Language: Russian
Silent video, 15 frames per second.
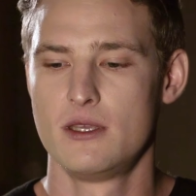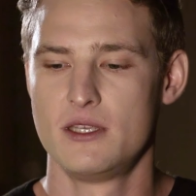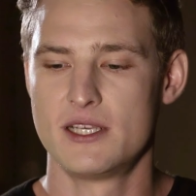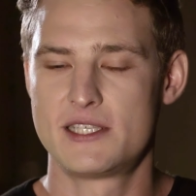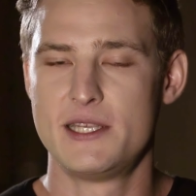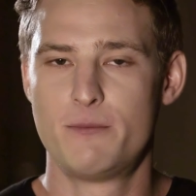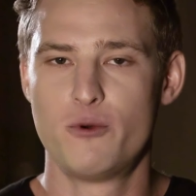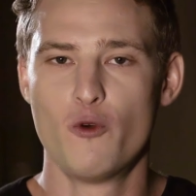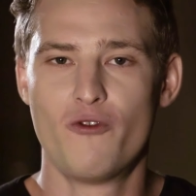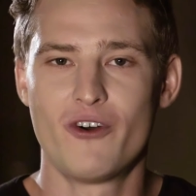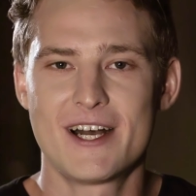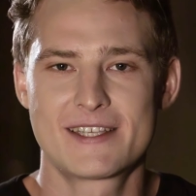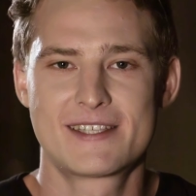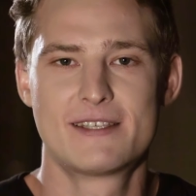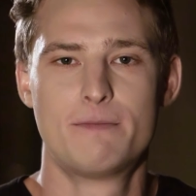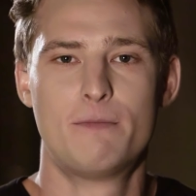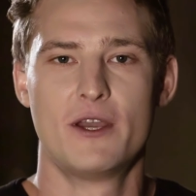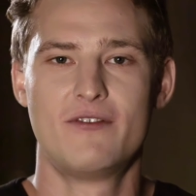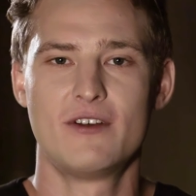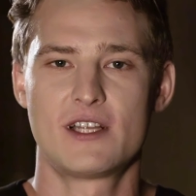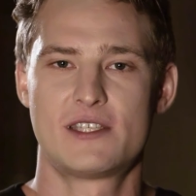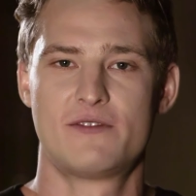Если бы у вас
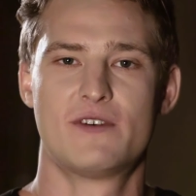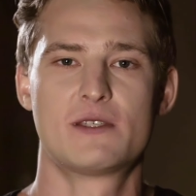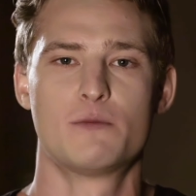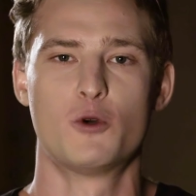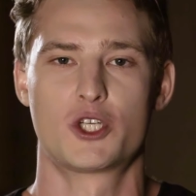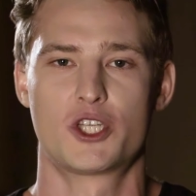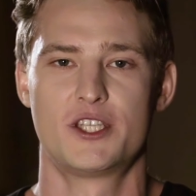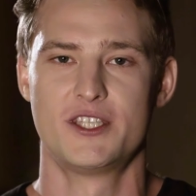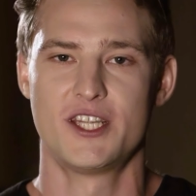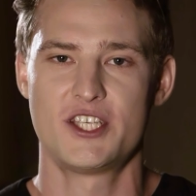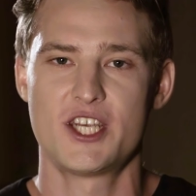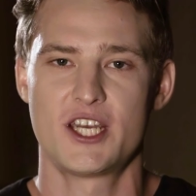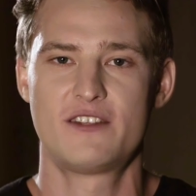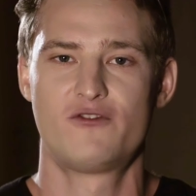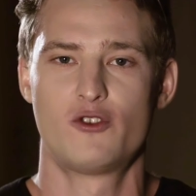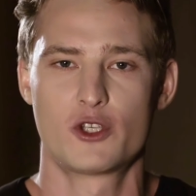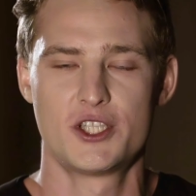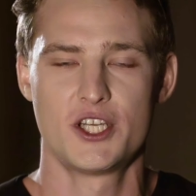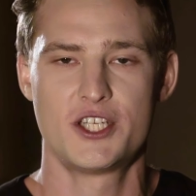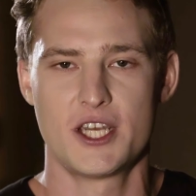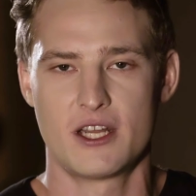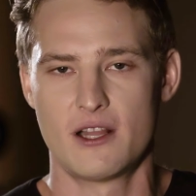появилась возможность начать все
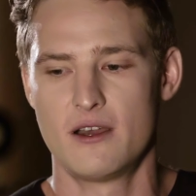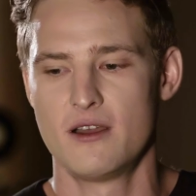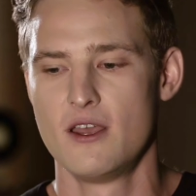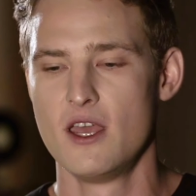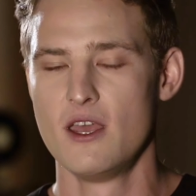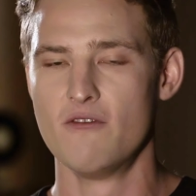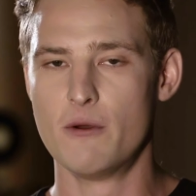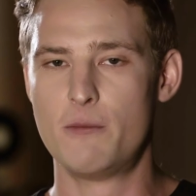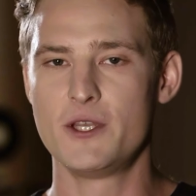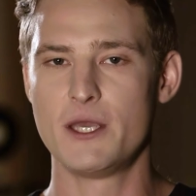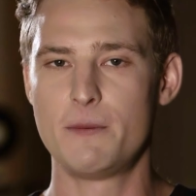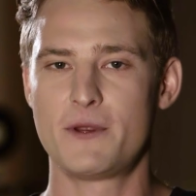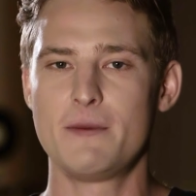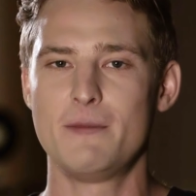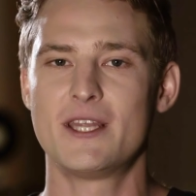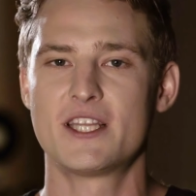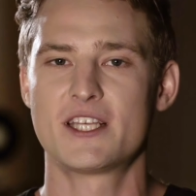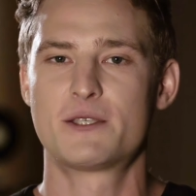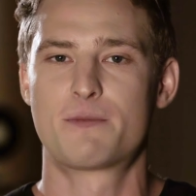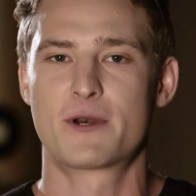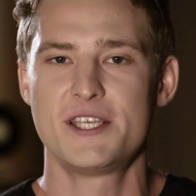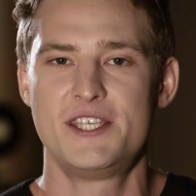сначала, вы бы
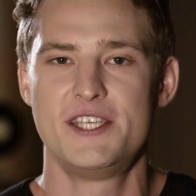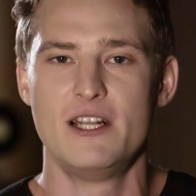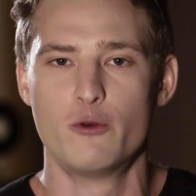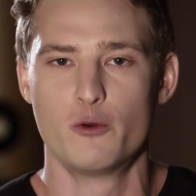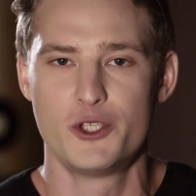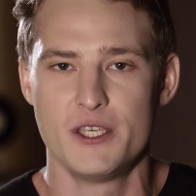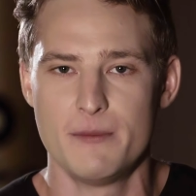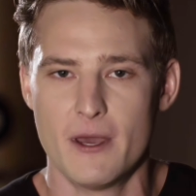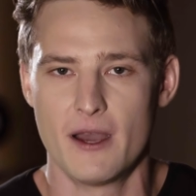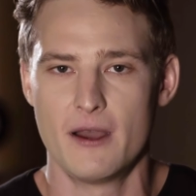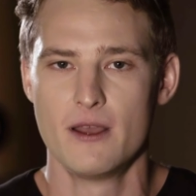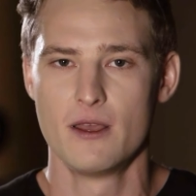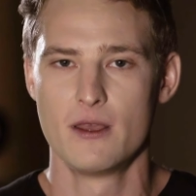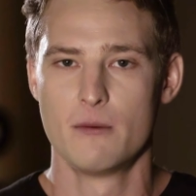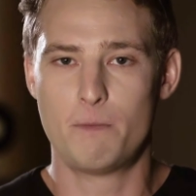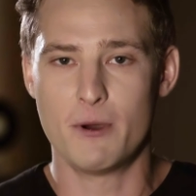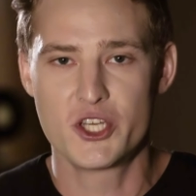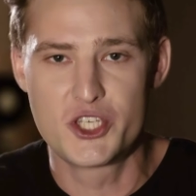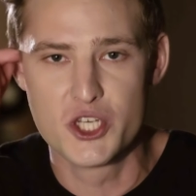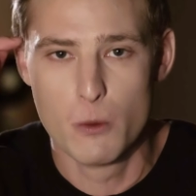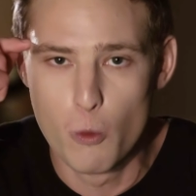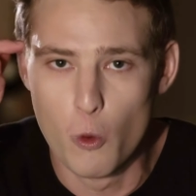непременно спросили у себя,
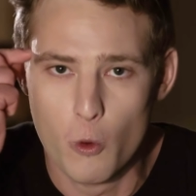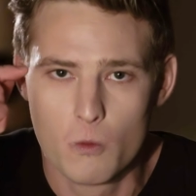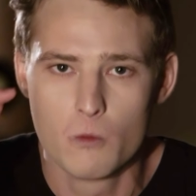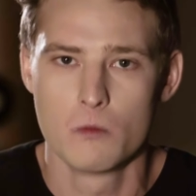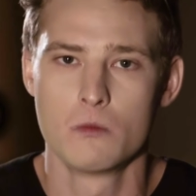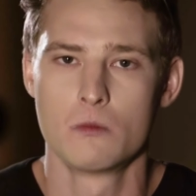почему?